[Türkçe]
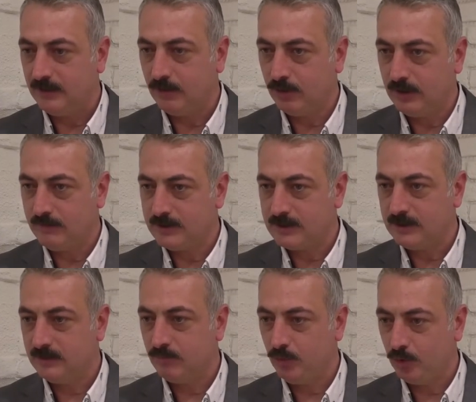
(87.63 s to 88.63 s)
odamızın
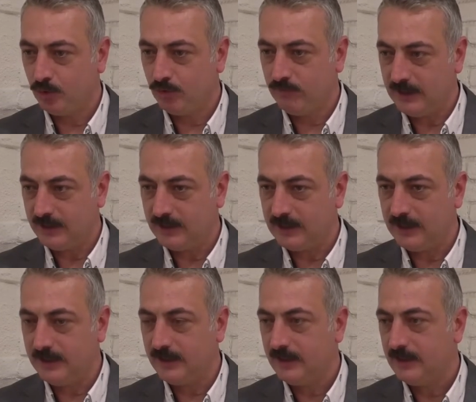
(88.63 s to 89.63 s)
mülkü var
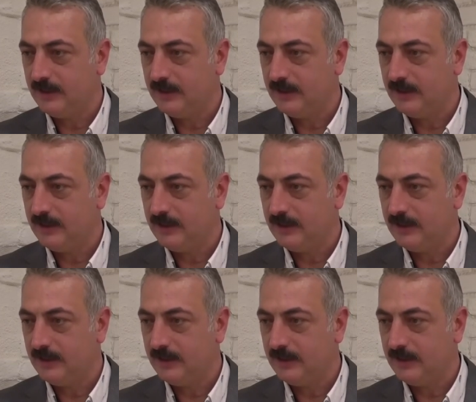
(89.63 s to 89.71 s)
iken